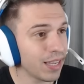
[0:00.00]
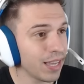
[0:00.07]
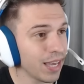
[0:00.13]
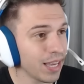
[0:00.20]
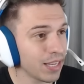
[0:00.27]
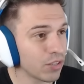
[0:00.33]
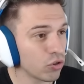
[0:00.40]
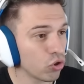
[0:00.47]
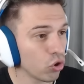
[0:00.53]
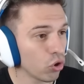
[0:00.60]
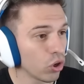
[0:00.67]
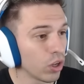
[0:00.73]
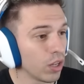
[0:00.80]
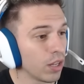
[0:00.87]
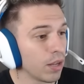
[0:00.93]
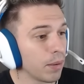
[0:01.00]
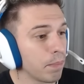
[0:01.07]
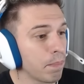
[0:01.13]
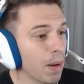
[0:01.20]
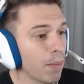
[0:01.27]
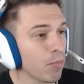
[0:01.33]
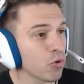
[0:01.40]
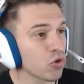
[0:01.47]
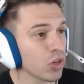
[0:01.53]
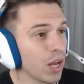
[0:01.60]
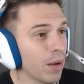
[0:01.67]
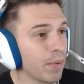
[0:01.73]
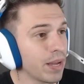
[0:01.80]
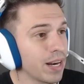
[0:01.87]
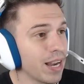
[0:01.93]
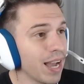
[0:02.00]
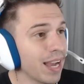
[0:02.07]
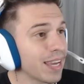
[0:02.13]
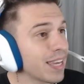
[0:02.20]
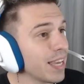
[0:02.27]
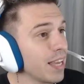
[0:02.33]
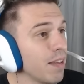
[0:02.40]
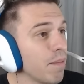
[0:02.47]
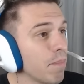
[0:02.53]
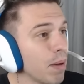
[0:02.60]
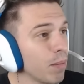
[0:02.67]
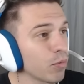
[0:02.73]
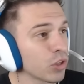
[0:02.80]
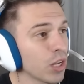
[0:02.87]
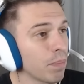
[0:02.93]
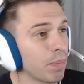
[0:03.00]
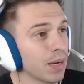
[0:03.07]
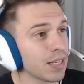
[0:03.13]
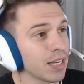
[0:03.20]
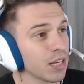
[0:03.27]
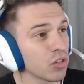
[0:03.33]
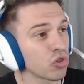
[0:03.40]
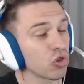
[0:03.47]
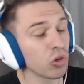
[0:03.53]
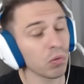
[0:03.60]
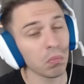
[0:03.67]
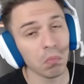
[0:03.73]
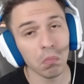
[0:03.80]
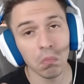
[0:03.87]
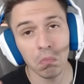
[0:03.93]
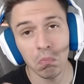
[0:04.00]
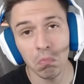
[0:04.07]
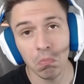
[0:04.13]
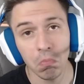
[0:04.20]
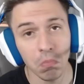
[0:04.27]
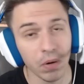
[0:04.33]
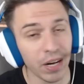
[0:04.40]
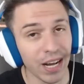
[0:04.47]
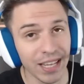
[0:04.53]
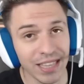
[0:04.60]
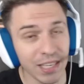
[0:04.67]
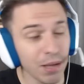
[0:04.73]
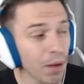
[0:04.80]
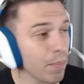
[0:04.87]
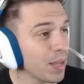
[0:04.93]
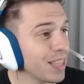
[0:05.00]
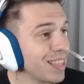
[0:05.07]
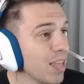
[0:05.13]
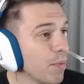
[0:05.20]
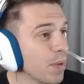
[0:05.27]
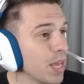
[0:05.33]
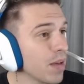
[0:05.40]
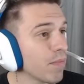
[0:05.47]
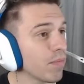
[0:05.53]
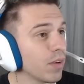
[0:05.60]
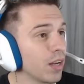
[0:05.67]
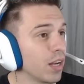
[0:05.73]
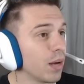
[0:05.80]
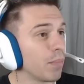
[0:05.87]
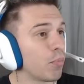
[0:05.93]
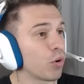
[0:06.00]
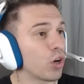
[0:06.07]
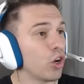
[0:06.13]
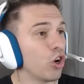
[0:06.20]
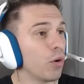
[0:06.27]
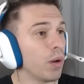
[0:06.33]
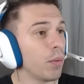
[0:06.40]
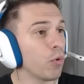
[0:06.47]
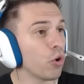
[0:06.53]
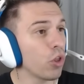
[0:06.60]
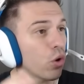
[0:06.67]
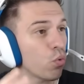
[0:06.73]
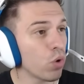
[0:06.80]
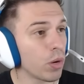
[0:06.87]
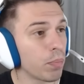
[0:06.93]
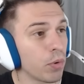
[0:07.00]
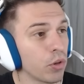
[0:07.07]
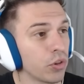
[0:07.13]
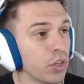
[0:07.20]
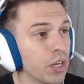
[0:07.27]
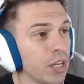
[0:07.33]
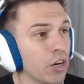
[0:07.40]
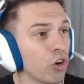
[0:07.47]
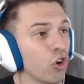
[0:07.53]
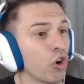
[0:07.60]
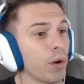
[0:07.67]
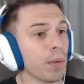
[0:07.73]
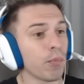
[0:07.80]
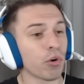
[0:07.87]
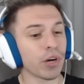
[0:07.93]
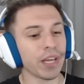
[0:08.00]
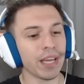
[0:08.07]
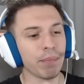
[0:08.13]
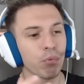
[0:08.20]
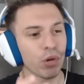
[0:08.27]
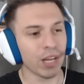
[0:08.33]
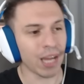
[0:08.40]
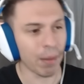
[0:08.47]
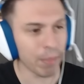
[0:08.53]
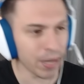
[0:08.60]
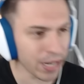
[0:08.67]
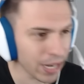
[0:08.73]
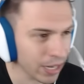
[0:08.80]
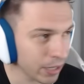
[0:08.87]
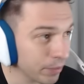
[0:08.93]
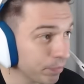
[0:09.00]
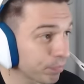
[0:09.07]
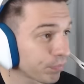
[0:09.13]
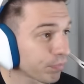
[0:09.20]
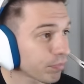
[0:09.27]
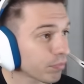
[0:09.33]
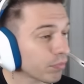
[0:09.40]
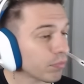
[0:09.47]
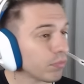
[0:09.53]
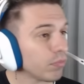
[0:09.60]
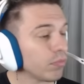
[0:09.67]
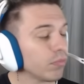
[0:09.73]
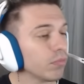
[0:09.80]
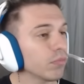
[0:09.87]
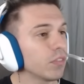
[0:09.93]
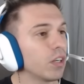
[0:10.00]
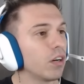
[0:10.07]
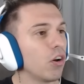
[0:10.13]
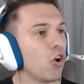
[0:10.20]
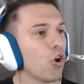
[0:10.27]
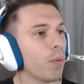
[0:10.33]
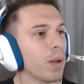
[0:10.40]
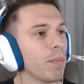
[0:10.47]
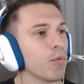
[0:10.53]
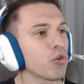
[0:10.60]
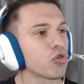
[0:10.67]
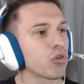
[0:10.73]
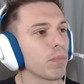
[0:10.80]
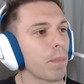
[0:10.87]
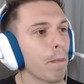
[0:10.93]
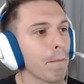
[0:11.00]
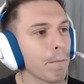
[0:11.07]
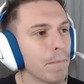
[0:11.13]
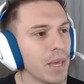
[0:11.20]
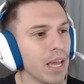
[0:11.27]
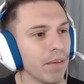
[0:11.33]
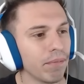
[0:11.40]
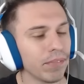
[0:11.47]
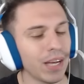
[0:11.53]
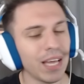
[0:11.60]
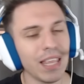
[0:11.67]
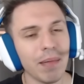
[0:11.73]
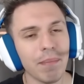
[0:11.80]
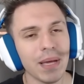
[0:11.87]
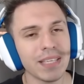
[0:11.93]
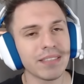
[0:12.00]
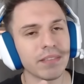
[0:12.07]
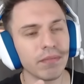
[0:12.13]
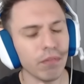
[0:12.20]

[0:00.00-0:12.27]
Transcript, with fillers: que esto. Vamos a ver, aquí vemos al payaso relativamente bien, porque lo vemos de cuerpo entero, lo vemos que puede caminar. Lo vemos bien, además...